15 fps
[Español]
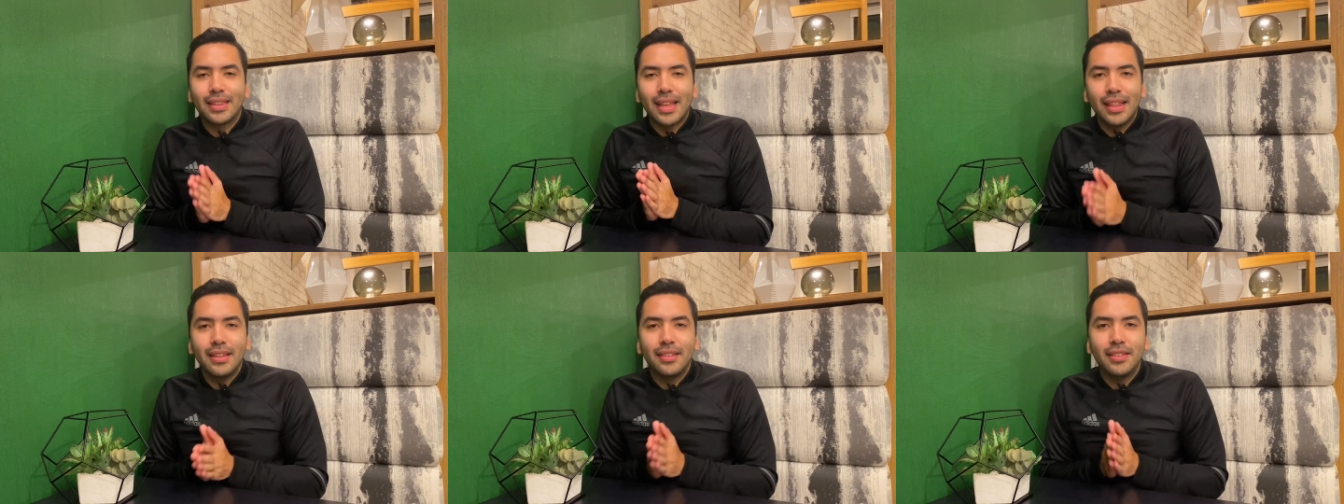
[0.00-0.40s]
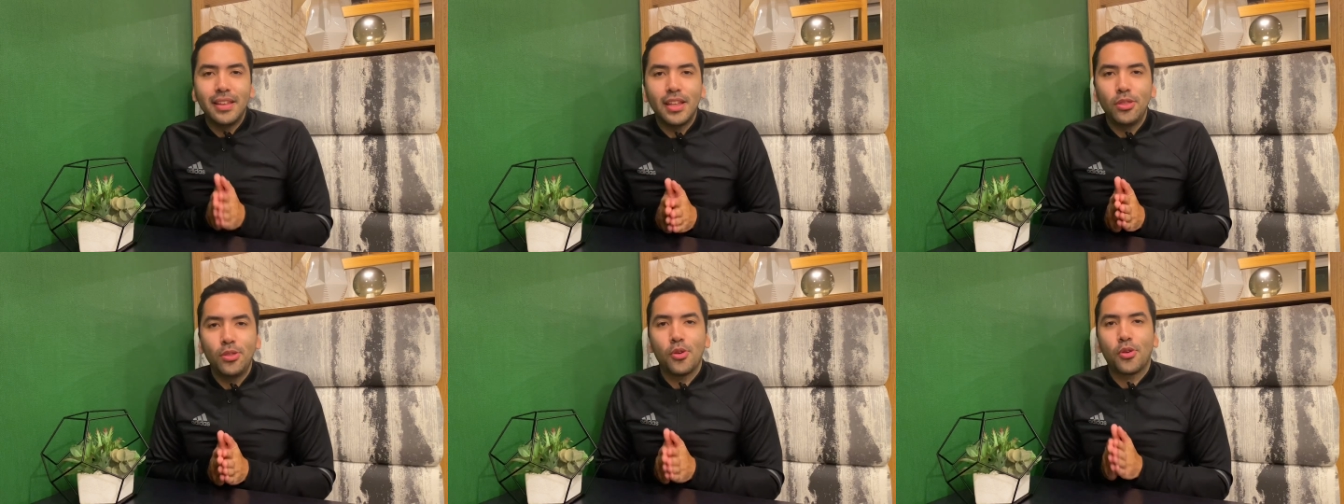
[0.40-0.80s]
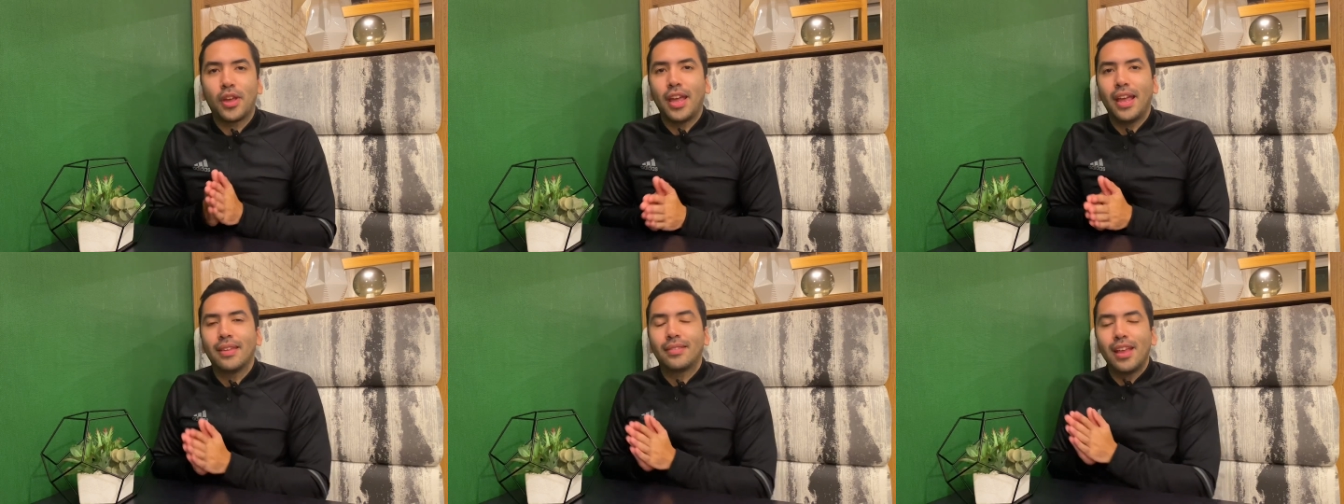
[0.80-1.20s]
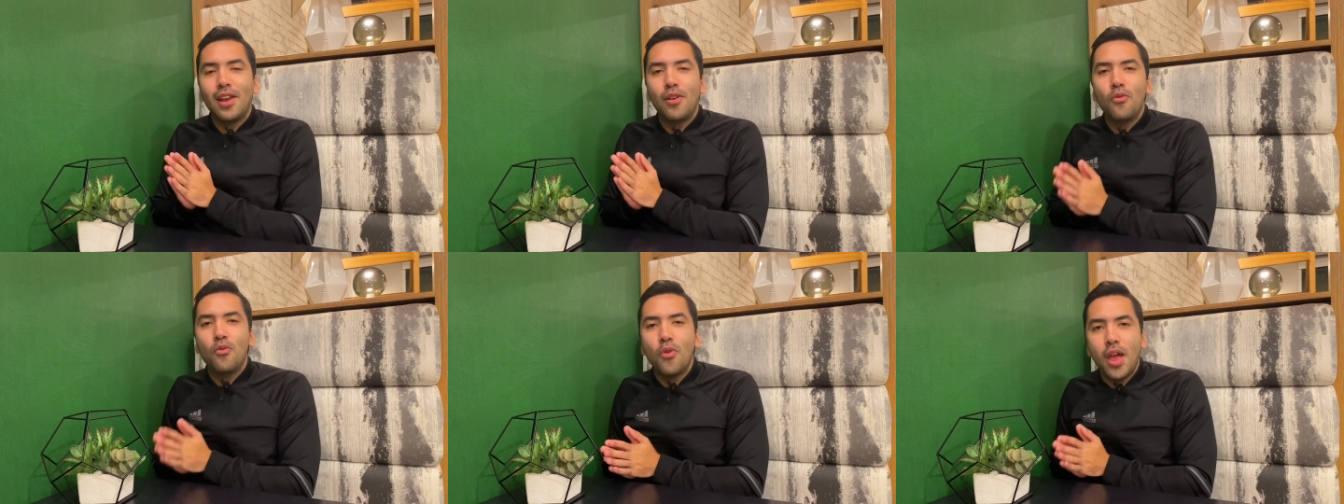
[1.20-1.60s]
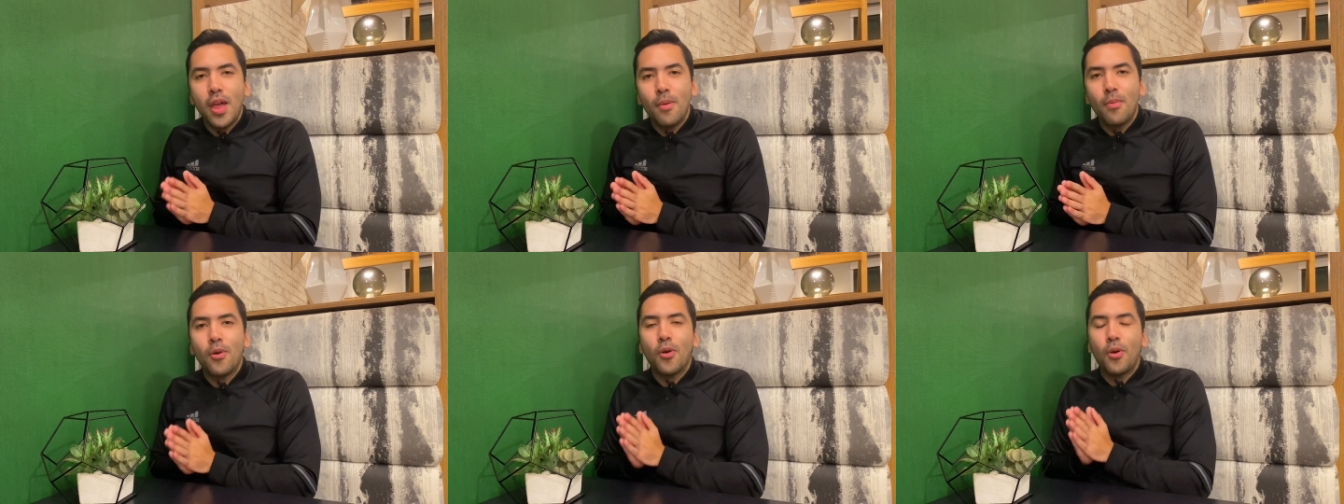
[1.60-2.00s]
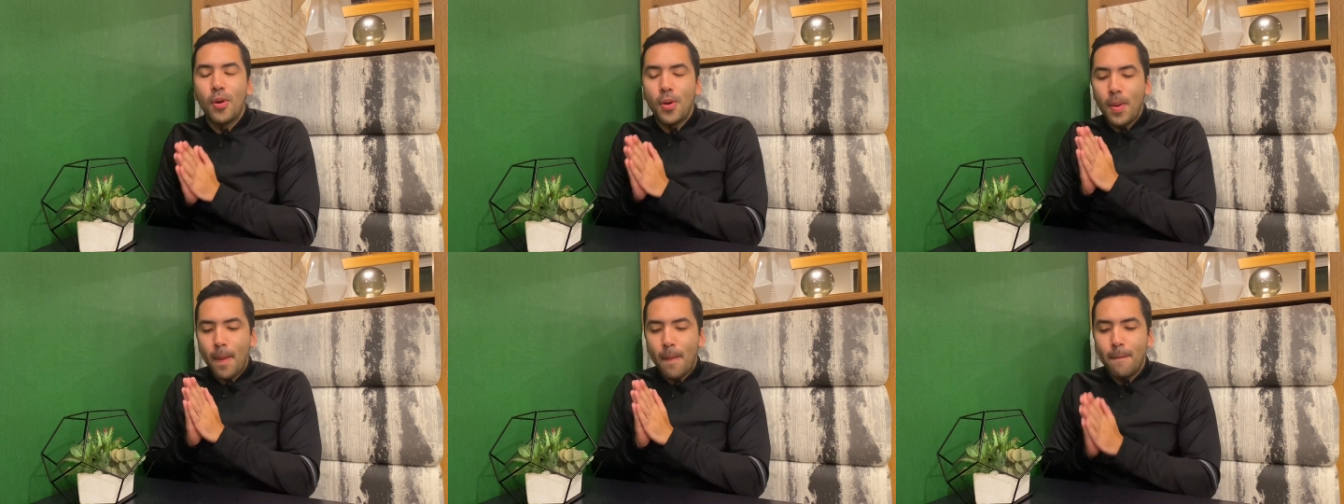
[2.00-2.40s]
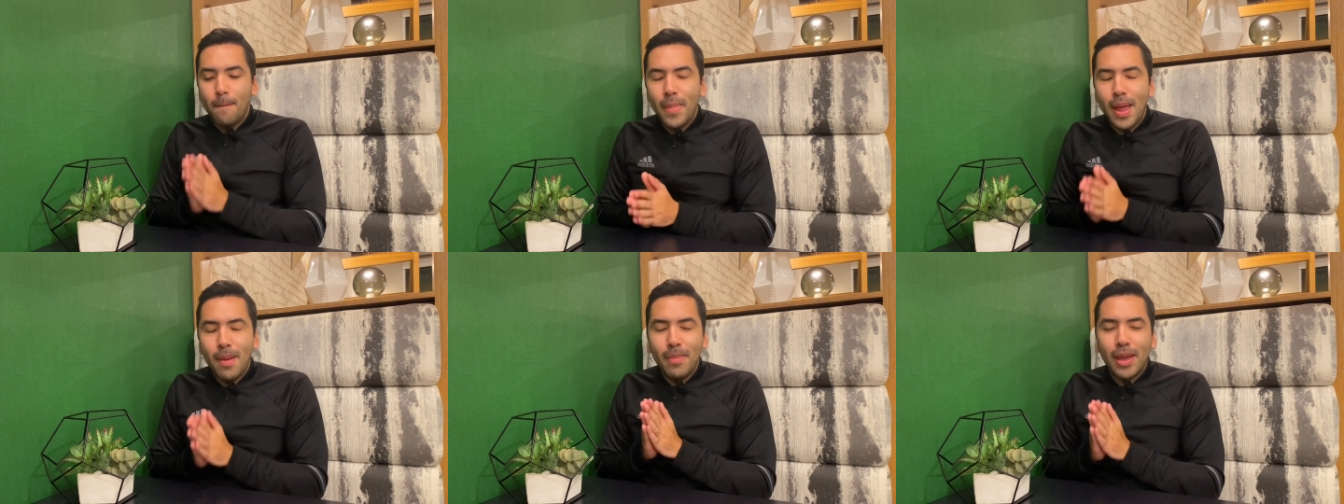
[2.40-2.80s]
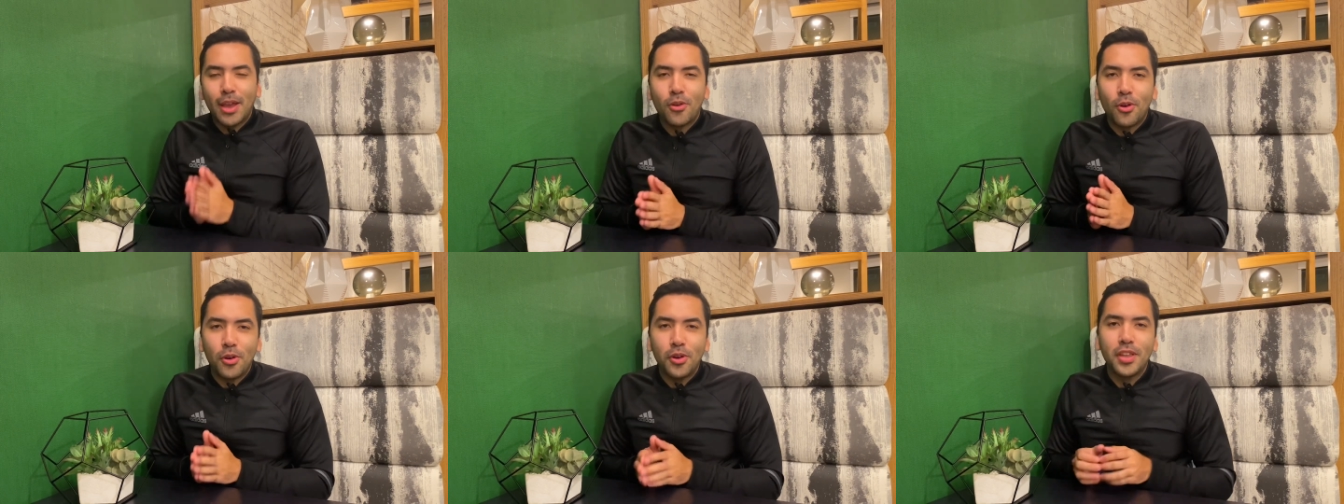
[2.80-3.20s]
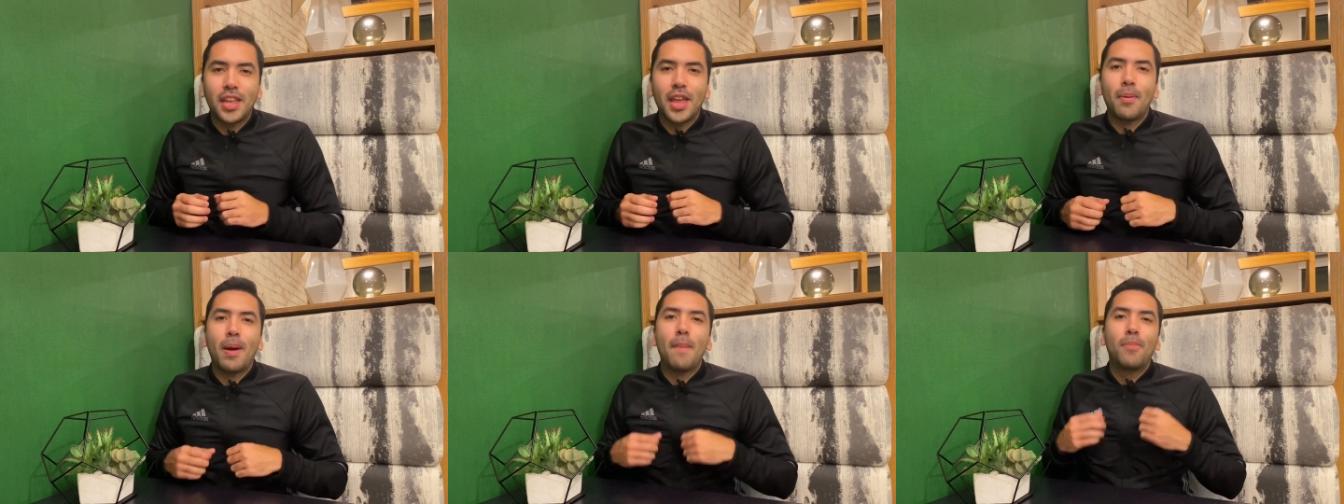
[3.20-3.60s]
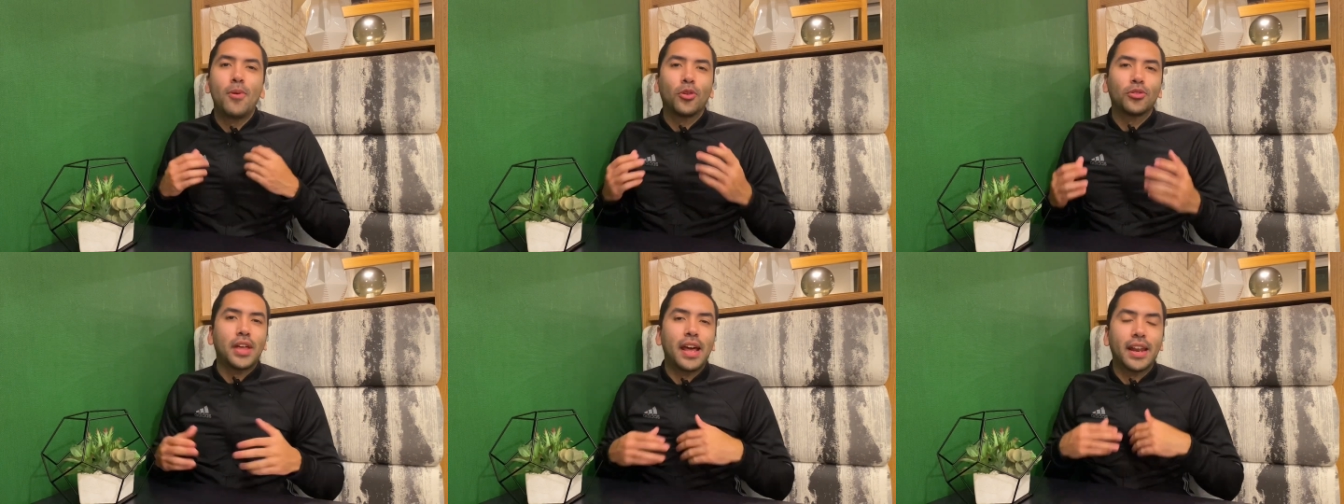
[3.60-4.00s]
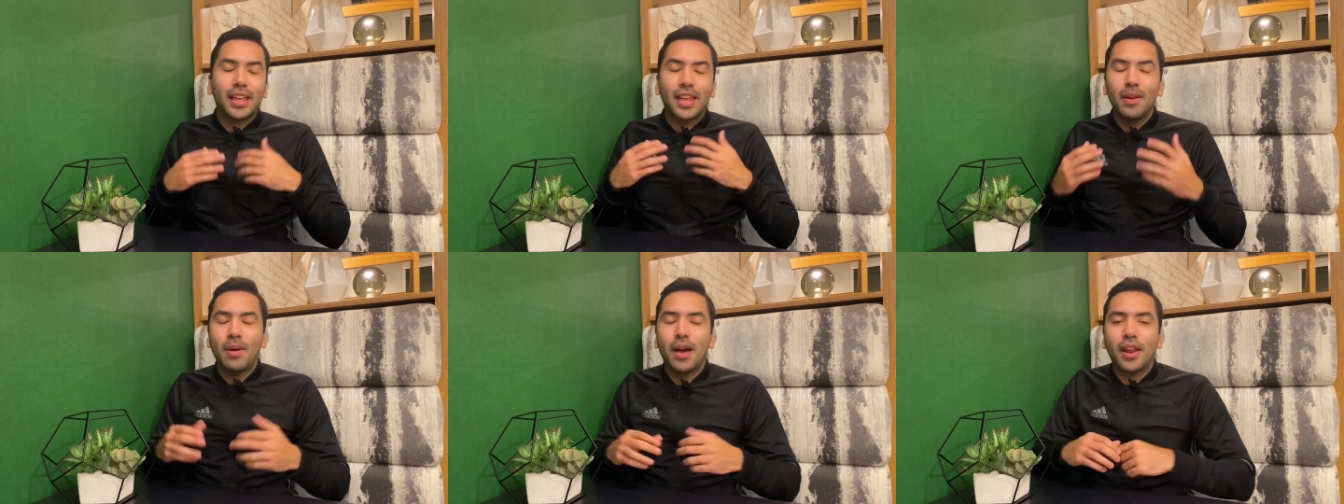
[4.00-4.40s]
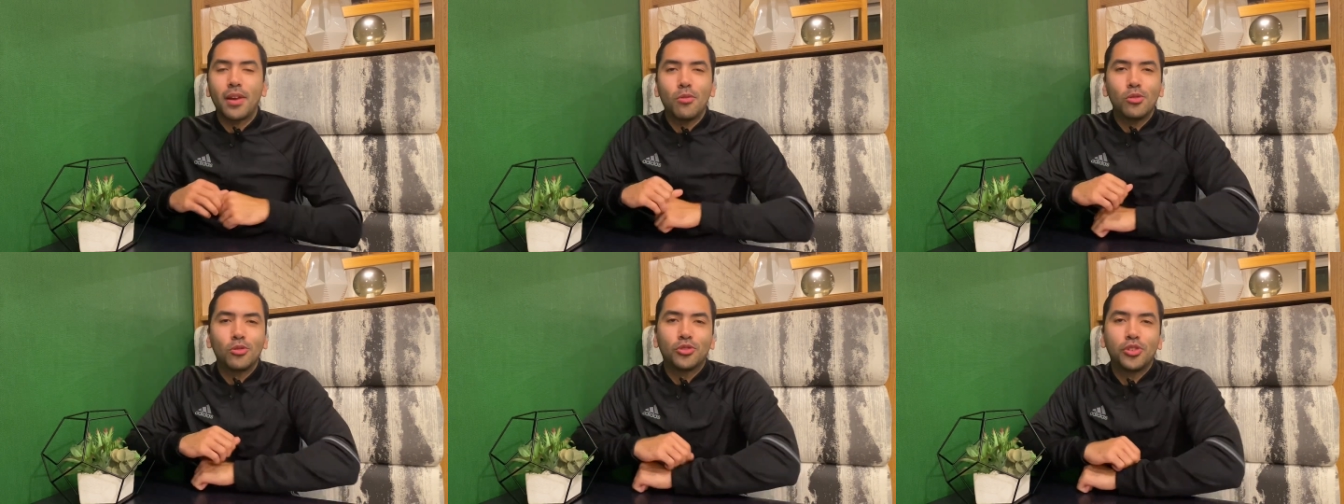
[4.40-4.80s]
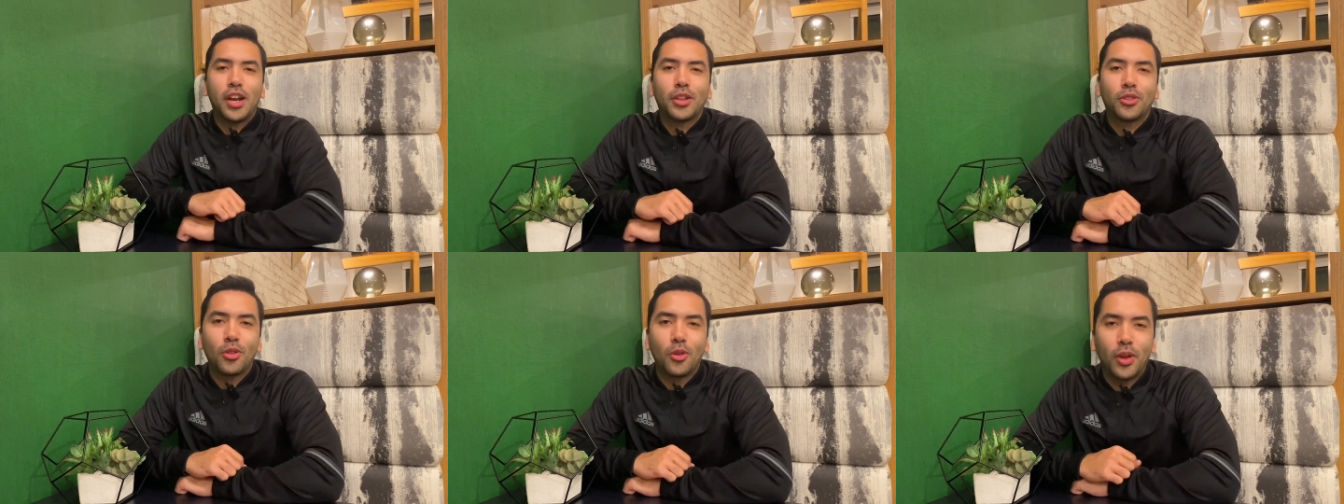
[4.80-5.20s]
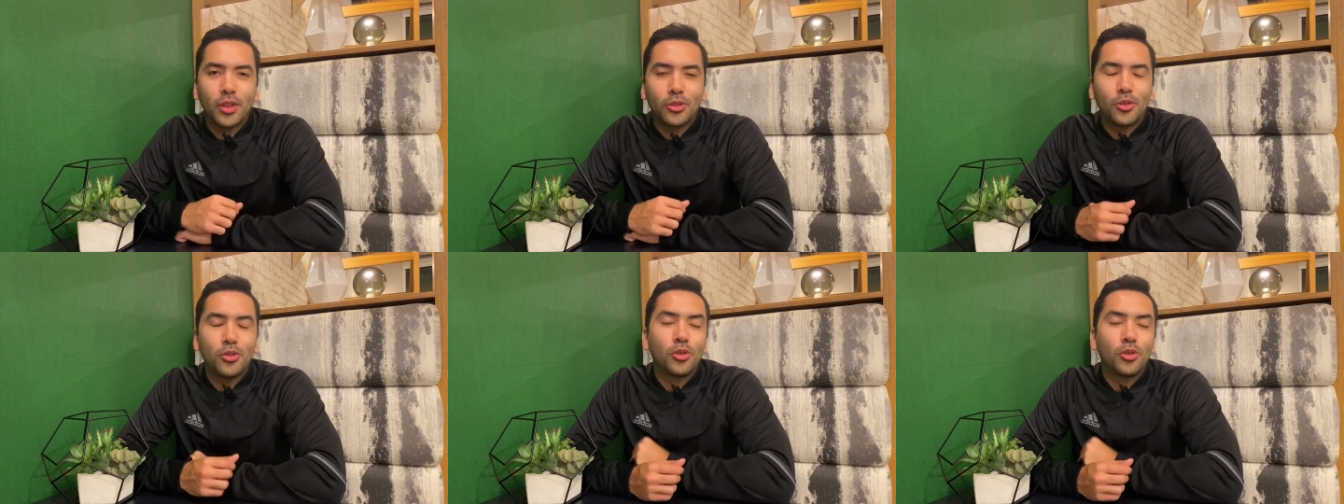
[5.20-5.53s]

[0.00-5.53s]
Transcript: está diciendo que es el nuevo meme coin que va a explotar, que va a revolucionar todo esto.